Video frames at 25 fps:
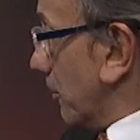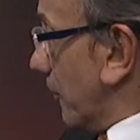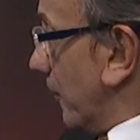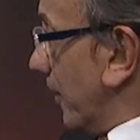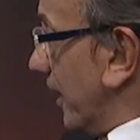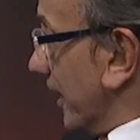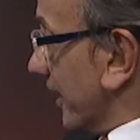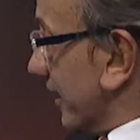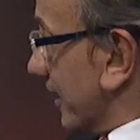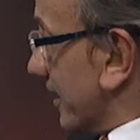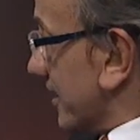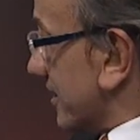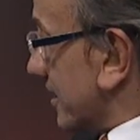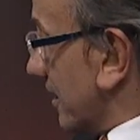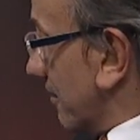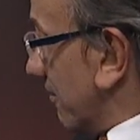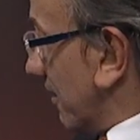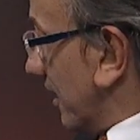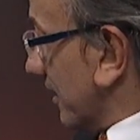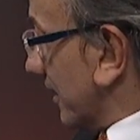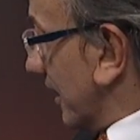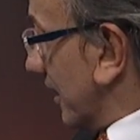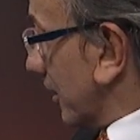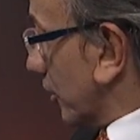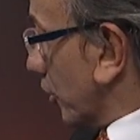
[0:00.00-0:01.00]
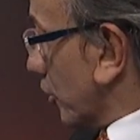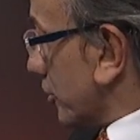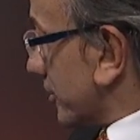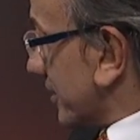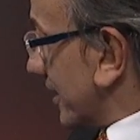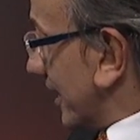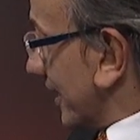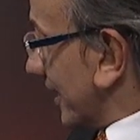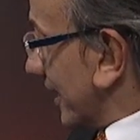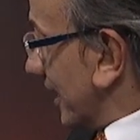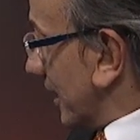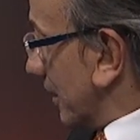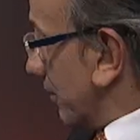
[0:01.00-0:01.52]
Ama belki kısa vadeli
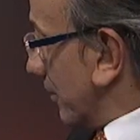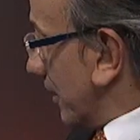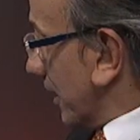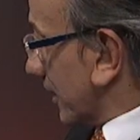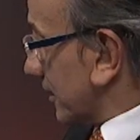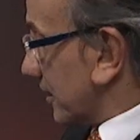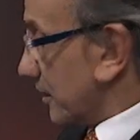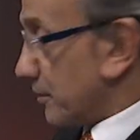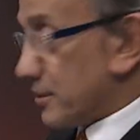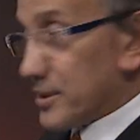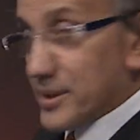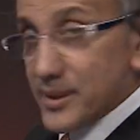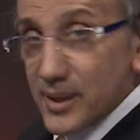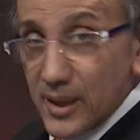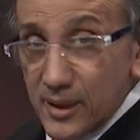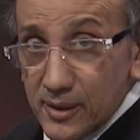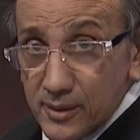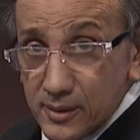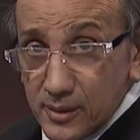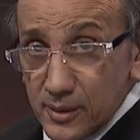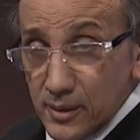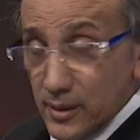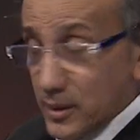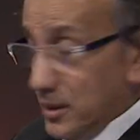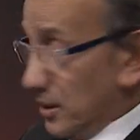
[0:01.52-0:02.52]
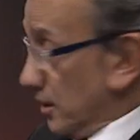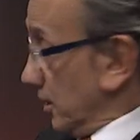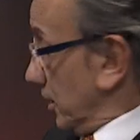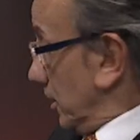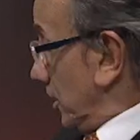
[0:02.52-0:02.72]
göstergede baktığımızda